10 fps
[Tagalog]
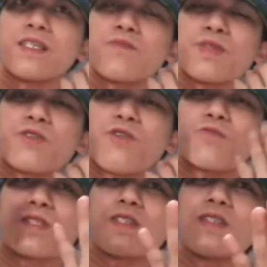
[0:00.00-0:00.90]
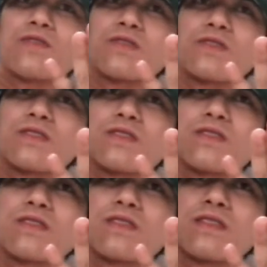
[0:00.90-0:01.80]
may COVID ngayon.
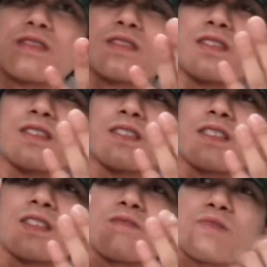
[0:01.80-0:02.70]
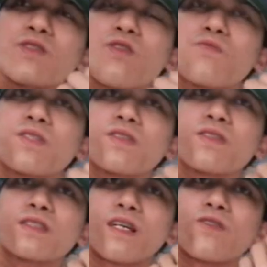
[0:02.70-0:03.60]
May COVID
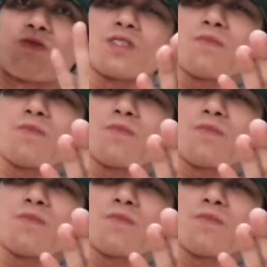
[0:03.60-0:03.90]
ngayon sa